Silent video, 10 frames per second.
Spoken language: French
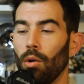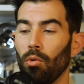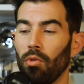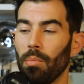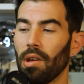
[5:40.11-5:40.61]
on
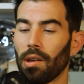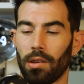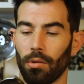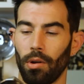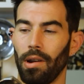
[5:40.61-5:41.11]
voit bien
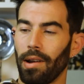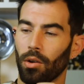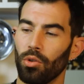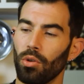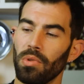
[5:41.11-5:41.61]
que
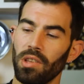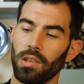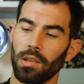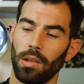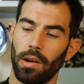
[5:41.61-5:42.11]

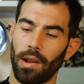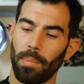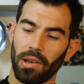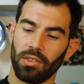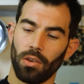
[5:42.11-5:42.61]
l'ergonomie, la
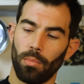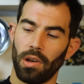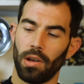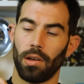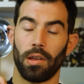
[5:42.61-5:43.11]
prise en main